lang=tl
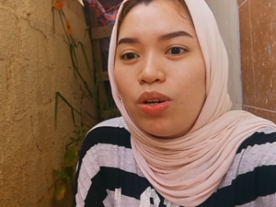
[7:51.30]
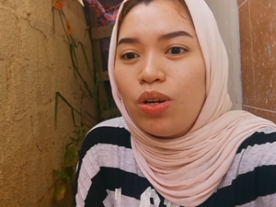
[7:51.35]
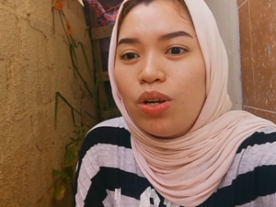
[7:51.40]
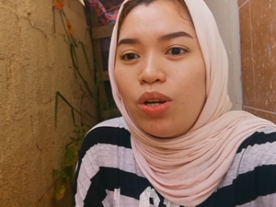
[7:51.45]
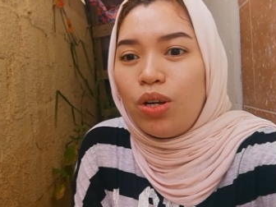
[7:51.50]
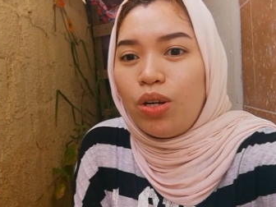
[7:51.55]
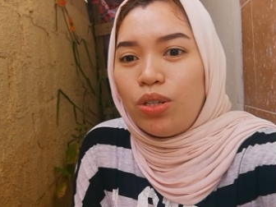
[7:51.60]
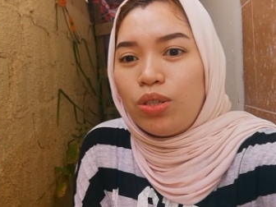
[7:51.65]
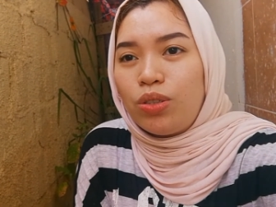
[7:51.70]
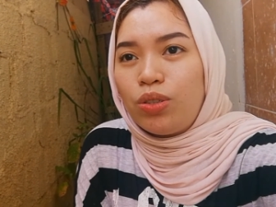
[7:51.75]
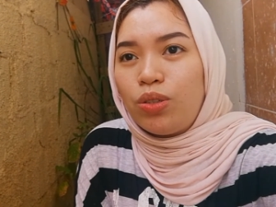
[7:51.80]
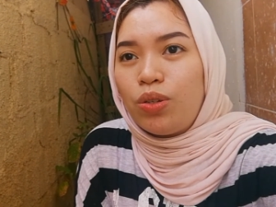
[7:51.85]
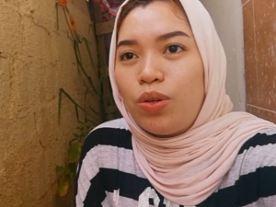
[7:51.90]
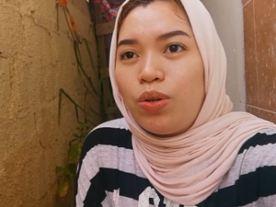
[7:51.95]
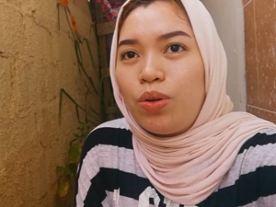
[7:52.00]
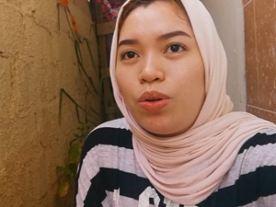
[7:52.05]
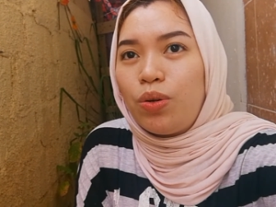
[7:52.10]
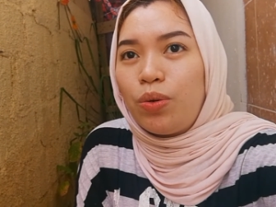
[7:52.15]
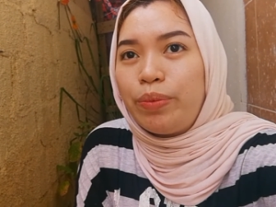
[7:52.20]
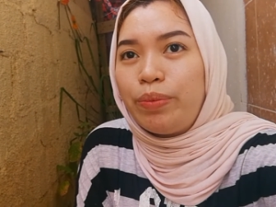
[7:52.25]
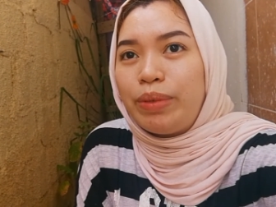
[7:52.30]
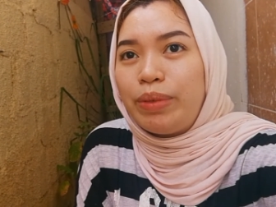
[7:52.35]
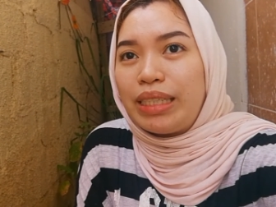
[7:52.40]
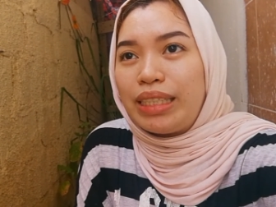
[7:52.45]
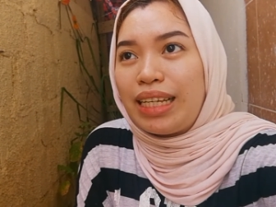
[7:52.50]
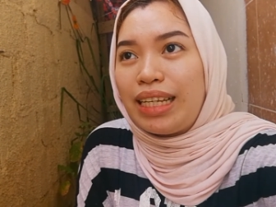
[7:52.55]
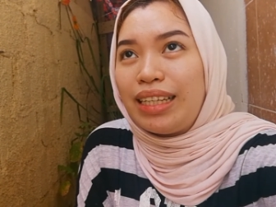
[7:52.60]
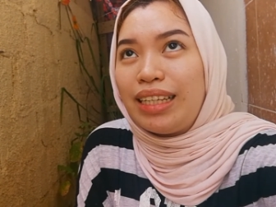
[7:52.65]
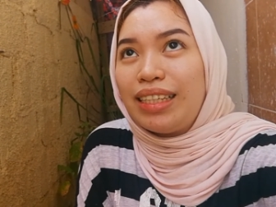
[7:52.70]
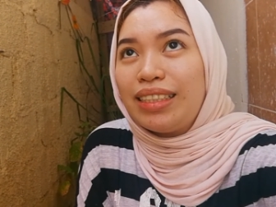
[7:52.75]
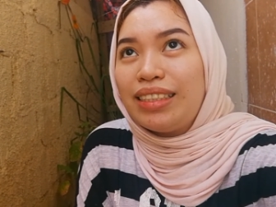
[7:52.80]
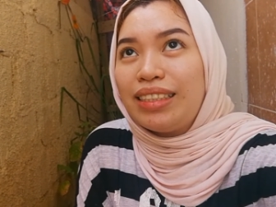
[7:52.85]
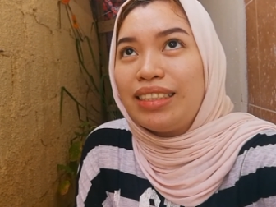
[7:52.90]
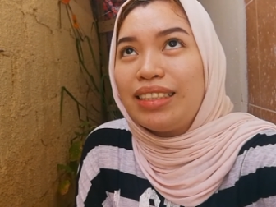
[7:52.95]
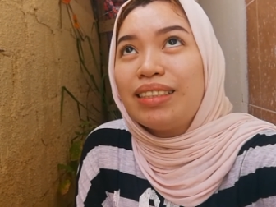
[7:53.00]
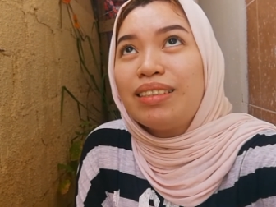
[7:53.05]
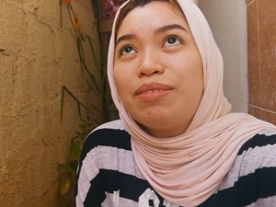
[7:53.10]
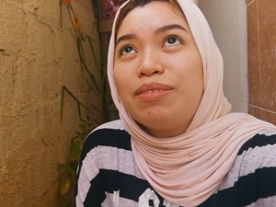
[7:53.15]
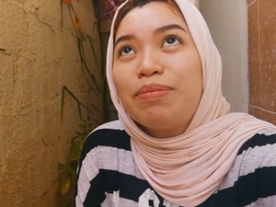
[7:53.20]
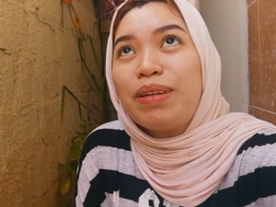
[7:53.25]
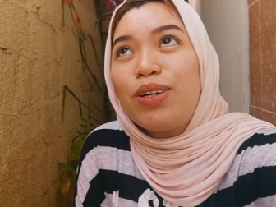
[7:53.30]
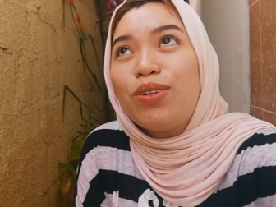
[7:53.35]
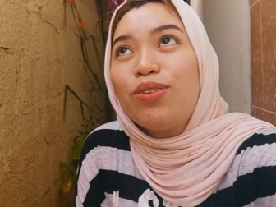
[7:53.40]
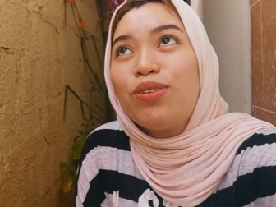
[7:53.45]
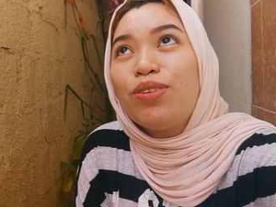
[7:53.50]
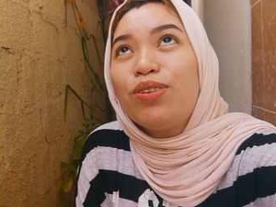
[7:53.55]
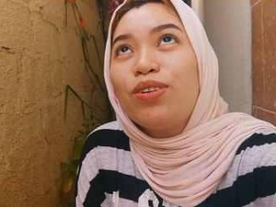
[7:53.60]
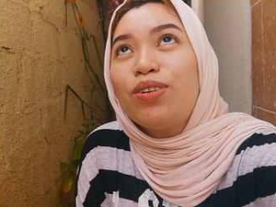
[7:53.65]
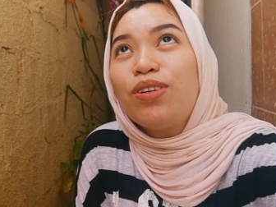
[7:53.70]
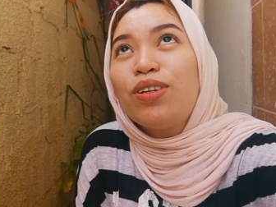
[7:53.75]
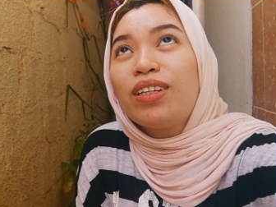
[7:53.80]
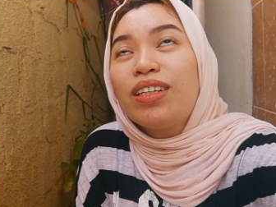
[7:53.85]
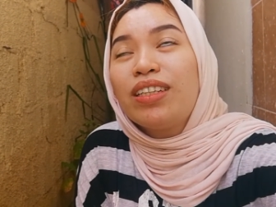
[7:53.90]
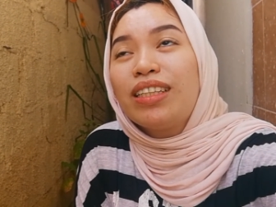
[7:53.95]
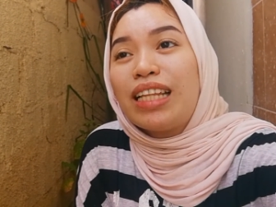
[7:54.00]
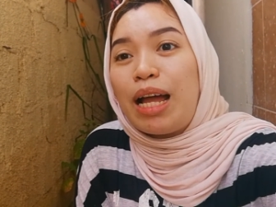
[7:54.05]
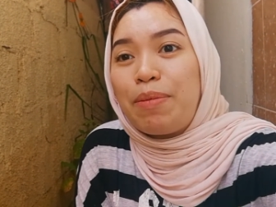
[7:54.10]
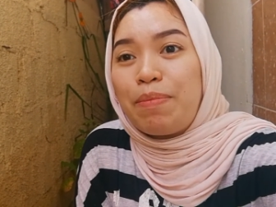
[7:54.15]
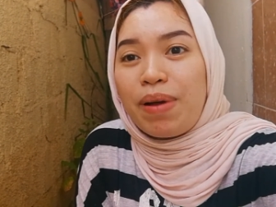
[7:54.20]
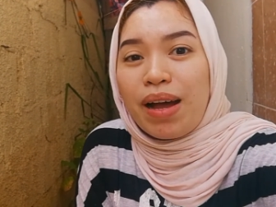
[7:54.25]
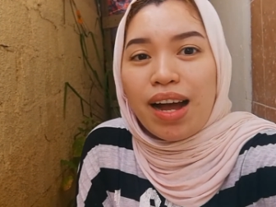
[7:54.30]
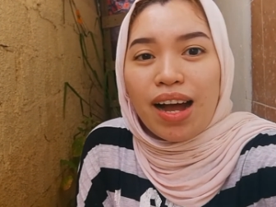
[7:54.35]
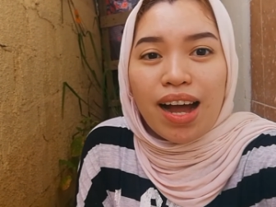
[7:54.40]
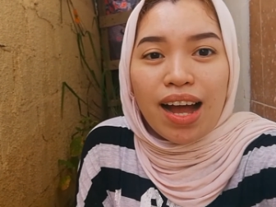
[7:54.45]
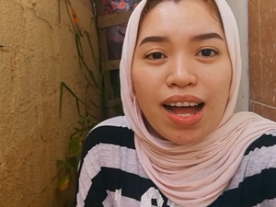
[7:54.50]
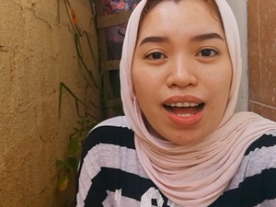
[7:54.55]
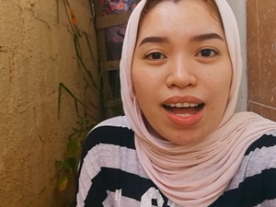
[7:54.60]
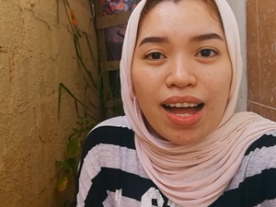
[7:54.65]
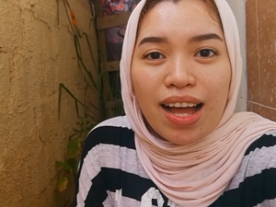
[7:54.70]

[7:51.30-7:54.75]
So, basta na merong tamang uh,